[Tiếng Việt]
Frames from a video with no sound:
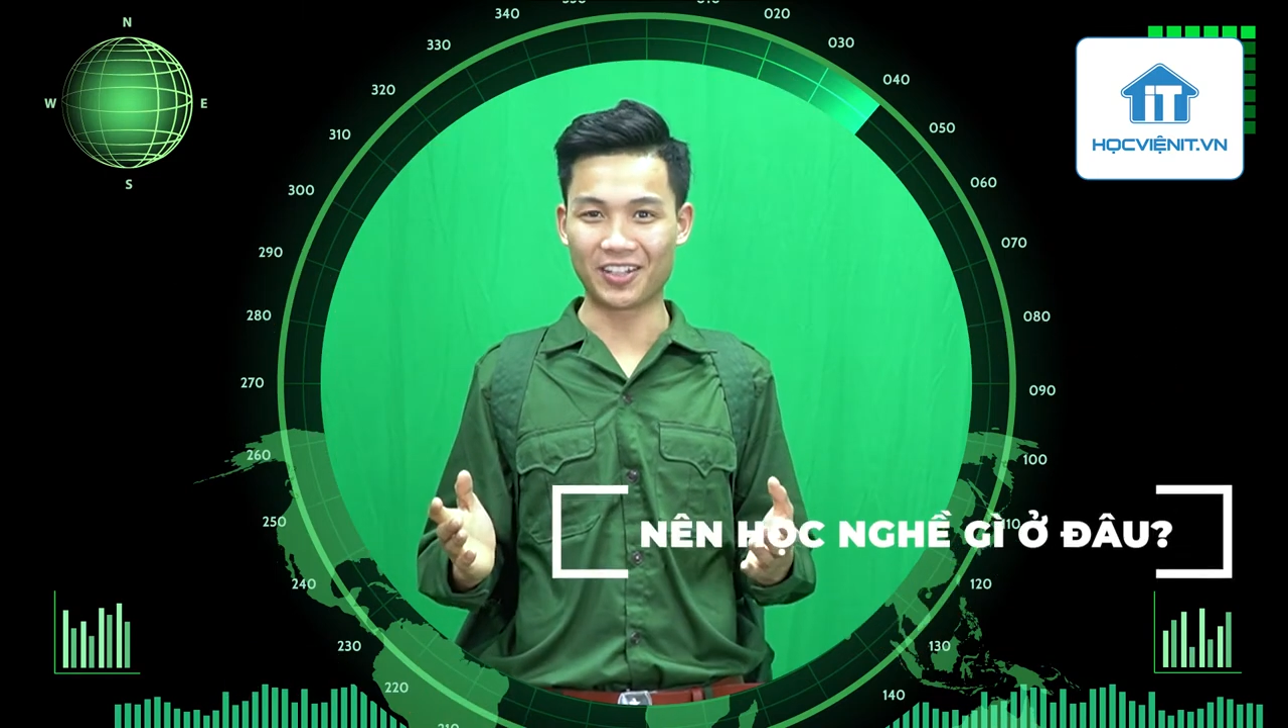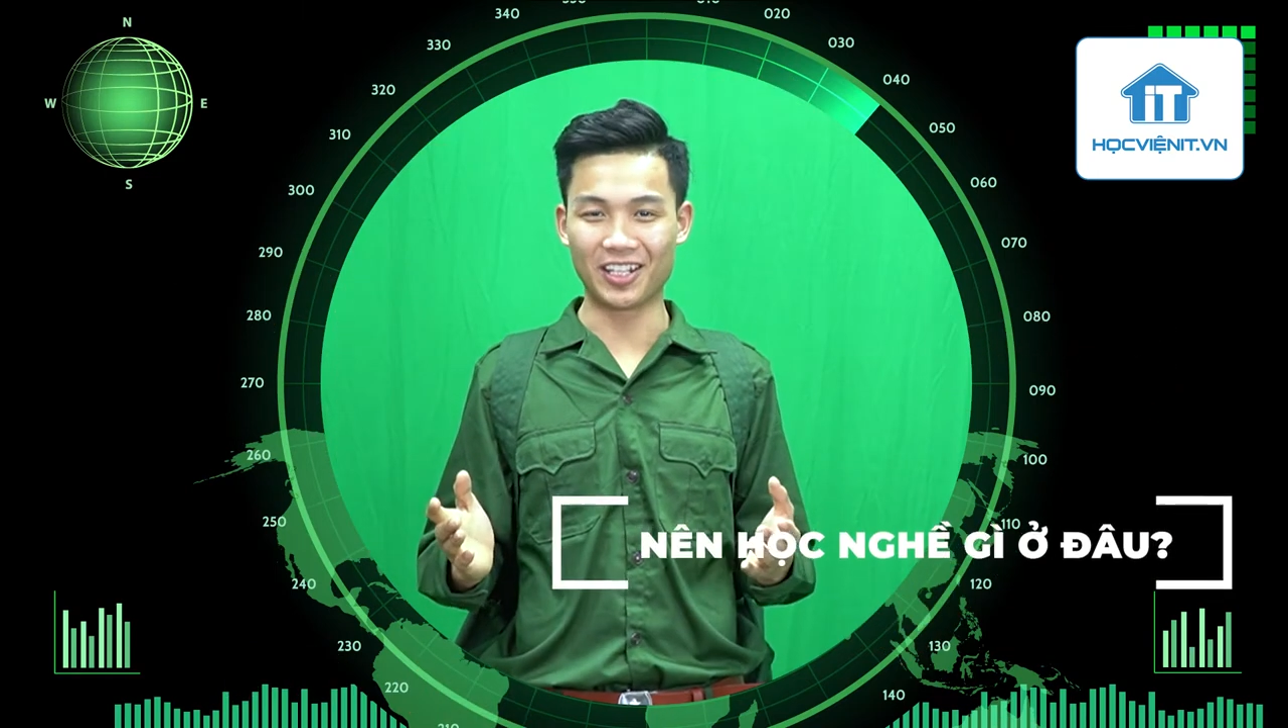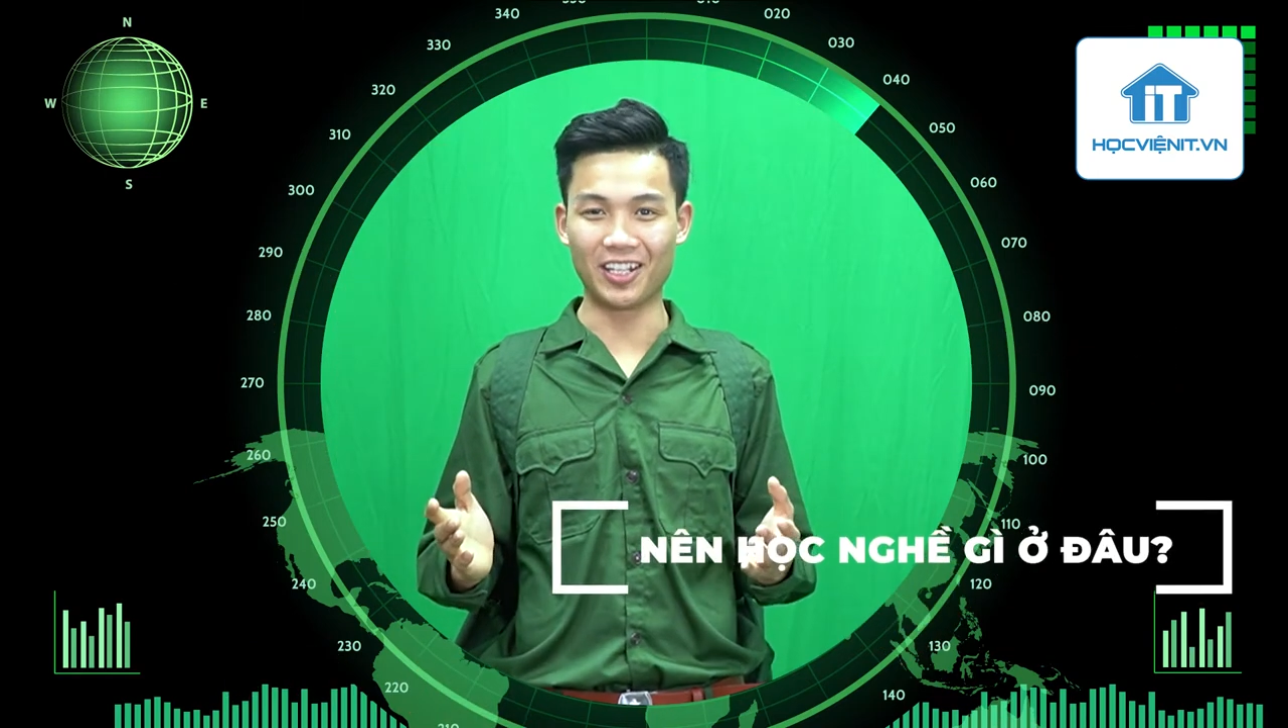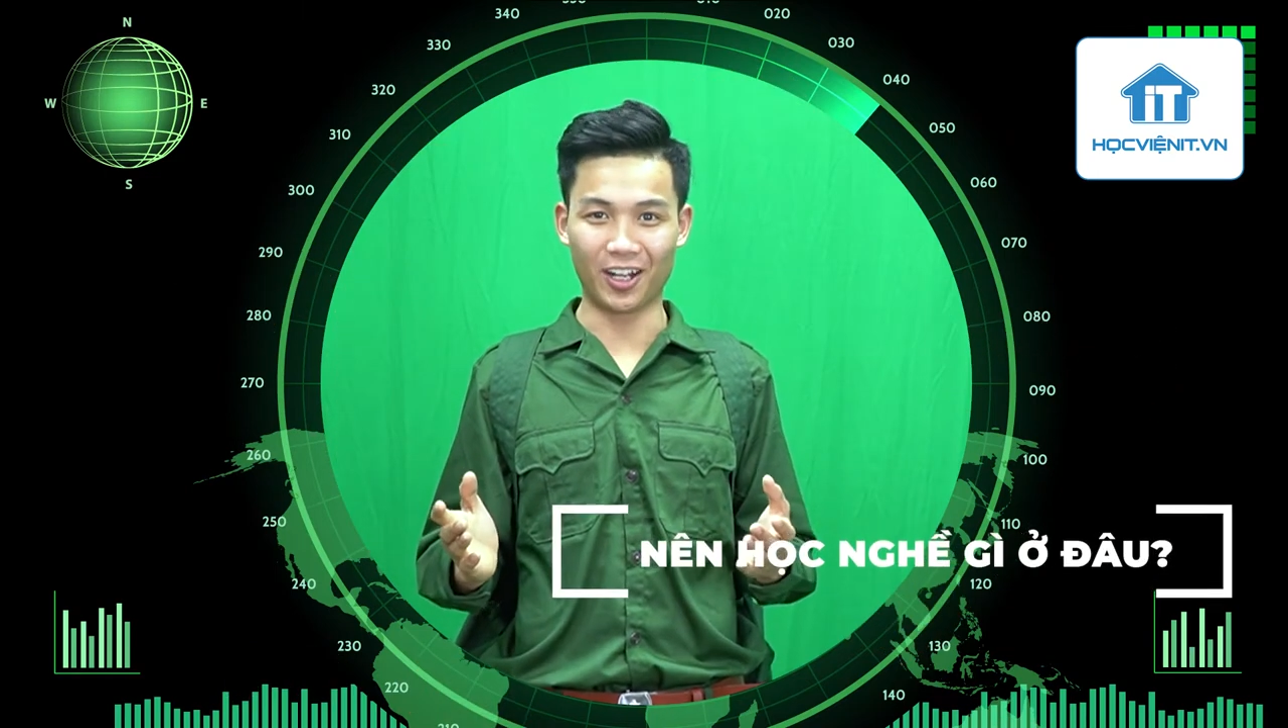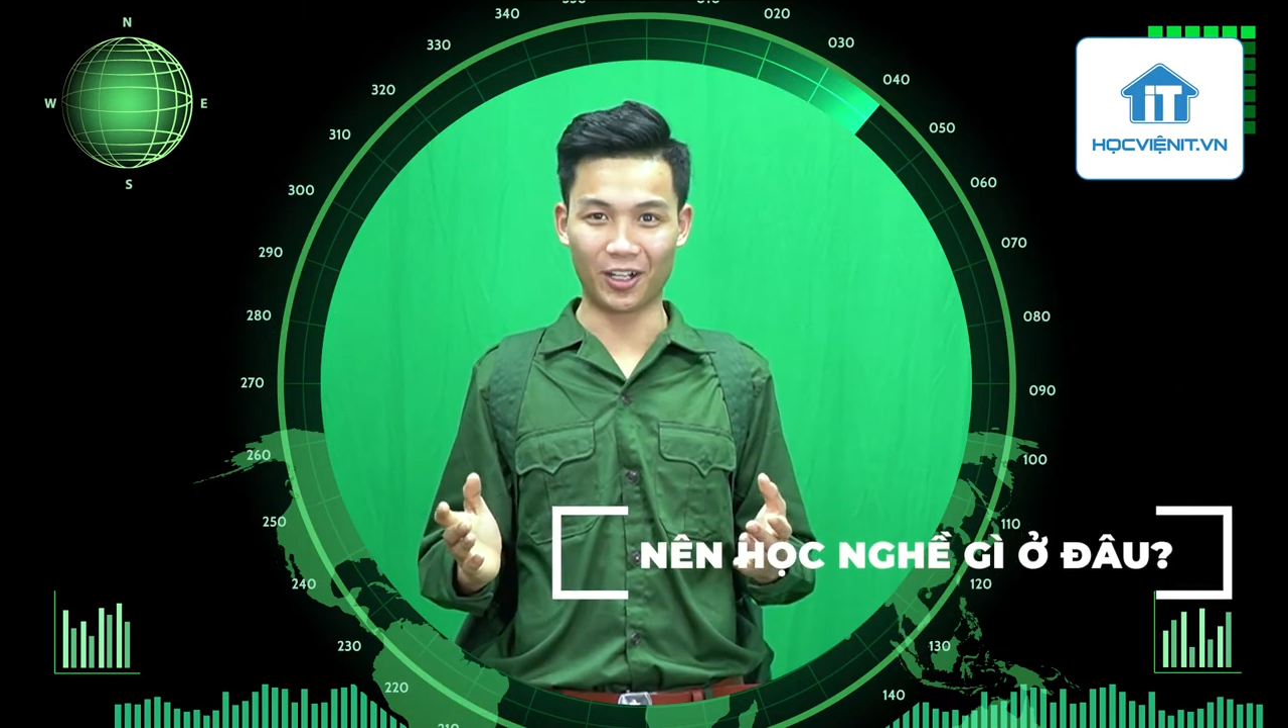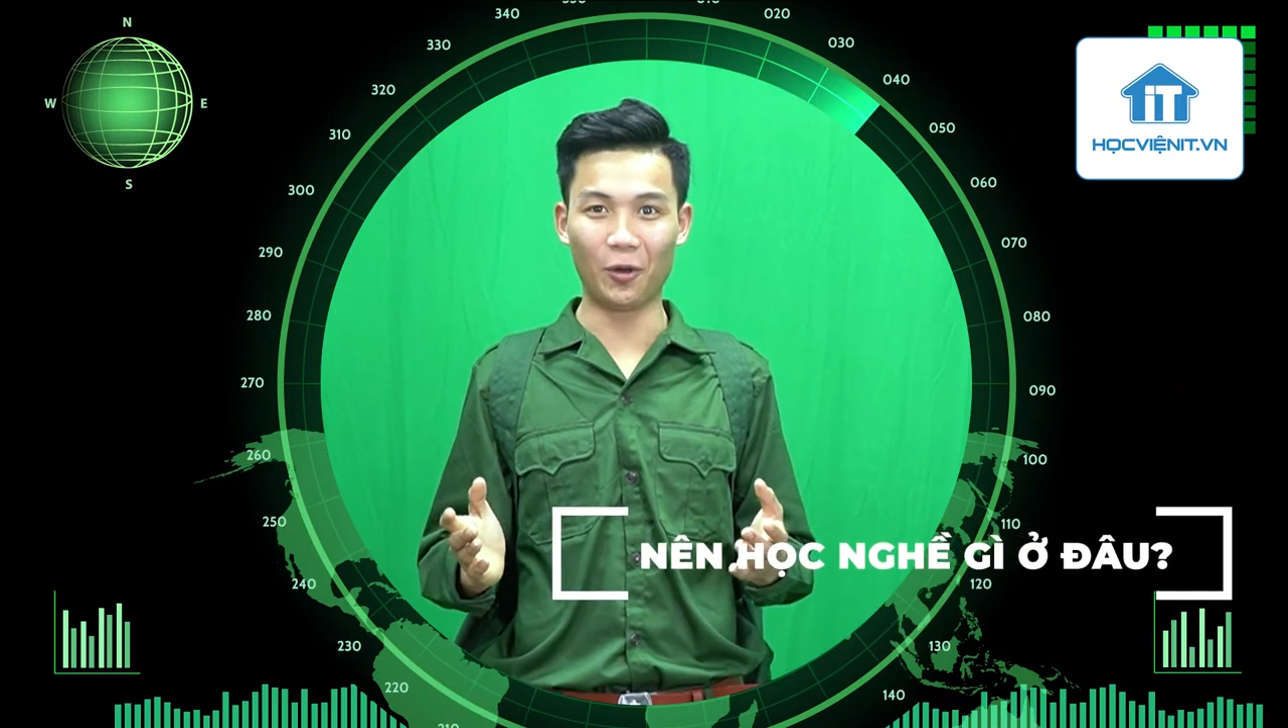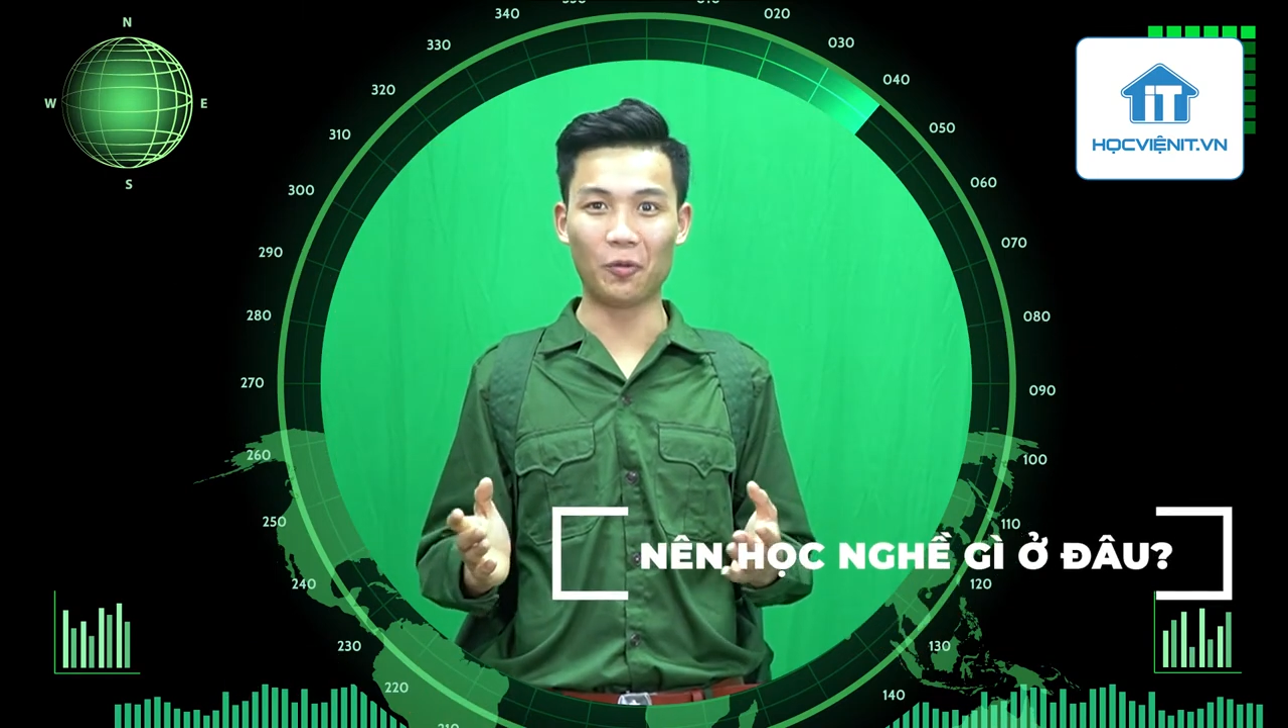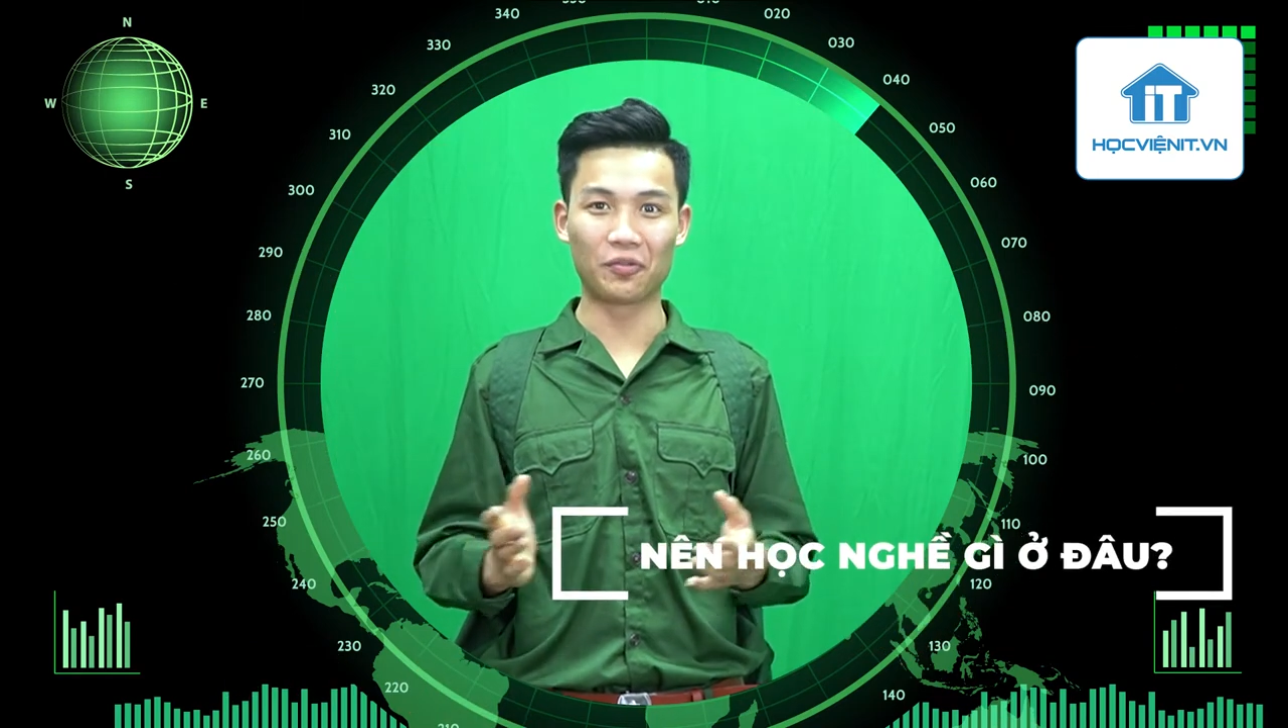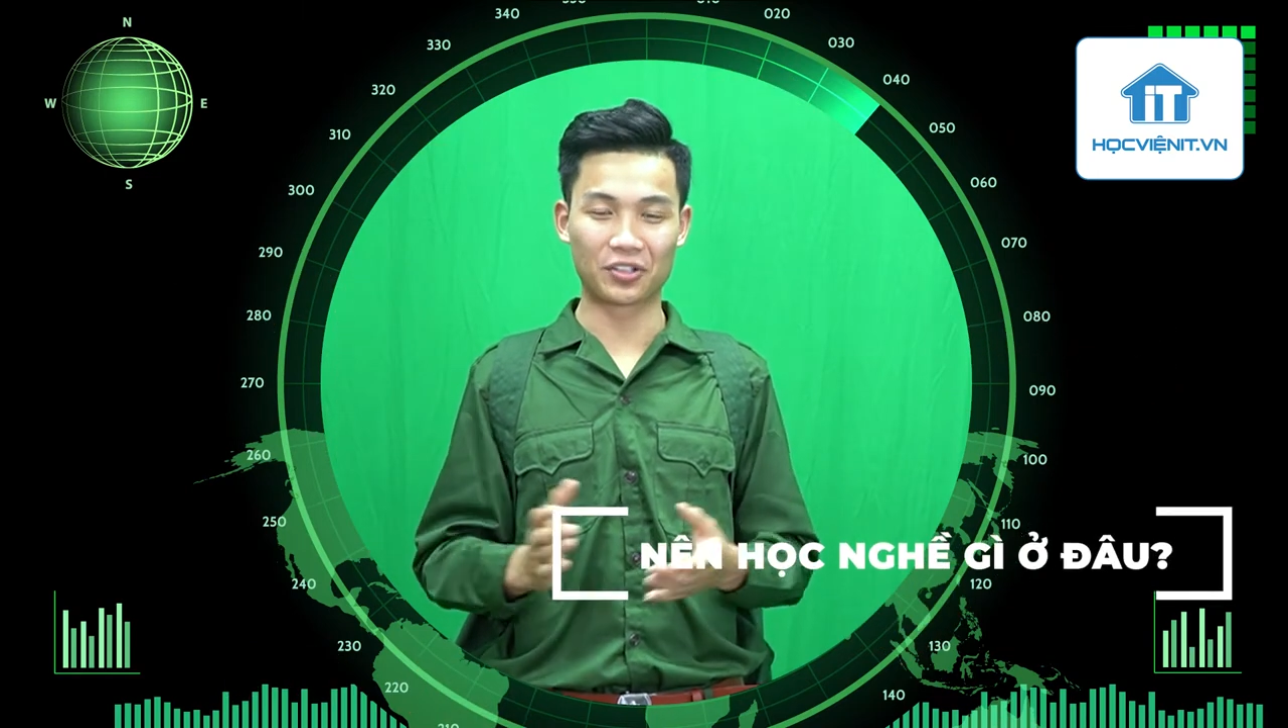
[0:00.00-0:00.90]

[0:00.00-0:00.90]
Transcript: gì ở đâu